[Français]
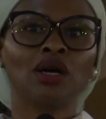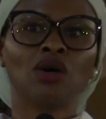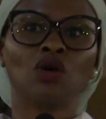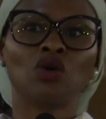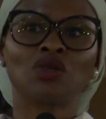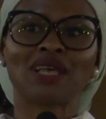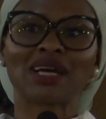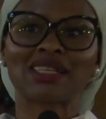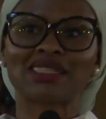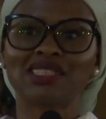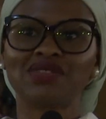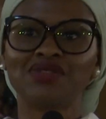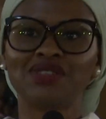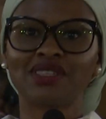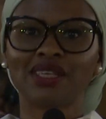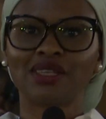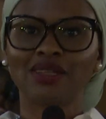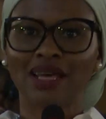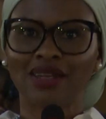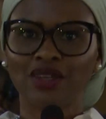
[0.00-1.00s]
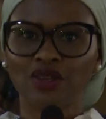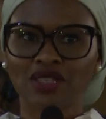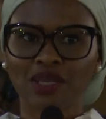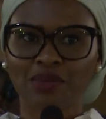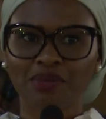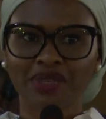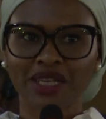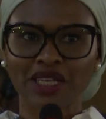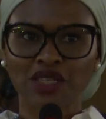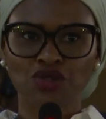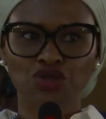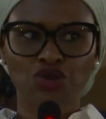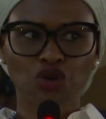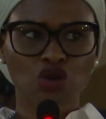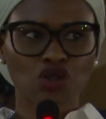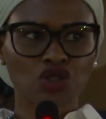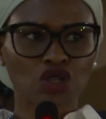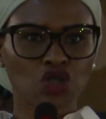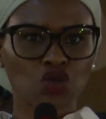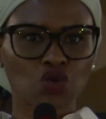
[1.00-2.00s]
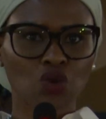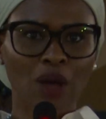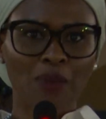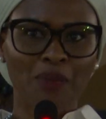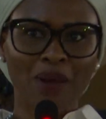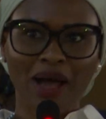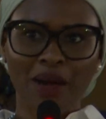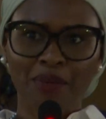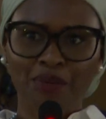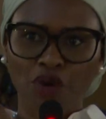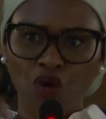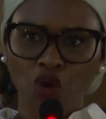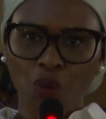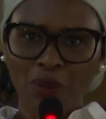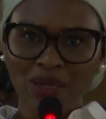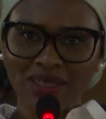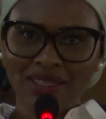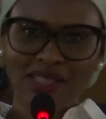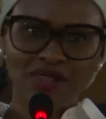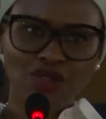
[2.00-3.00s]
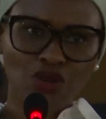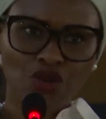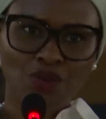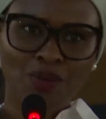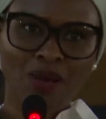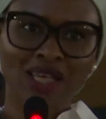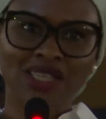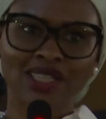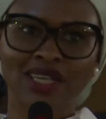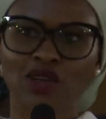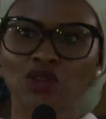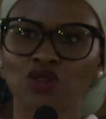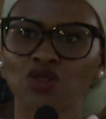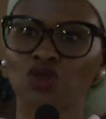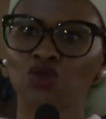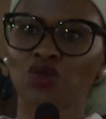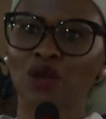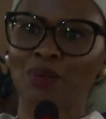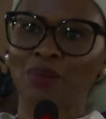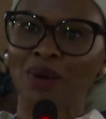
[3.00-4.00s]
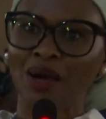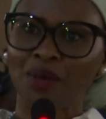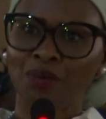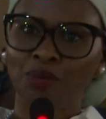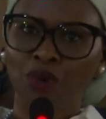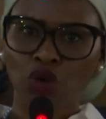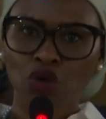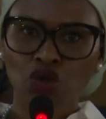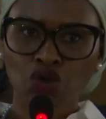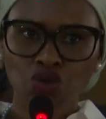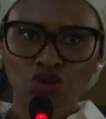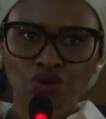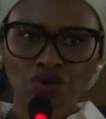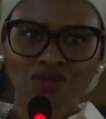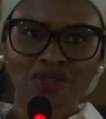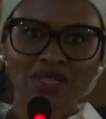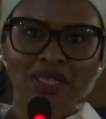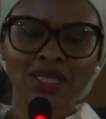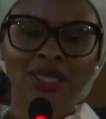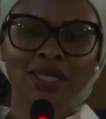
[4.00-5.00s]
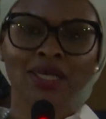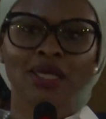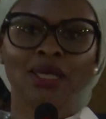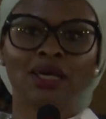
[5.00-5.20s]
activités de la deuxième question, que ce soit par rapport aux passations de marché, que ce soit par rapport au suivi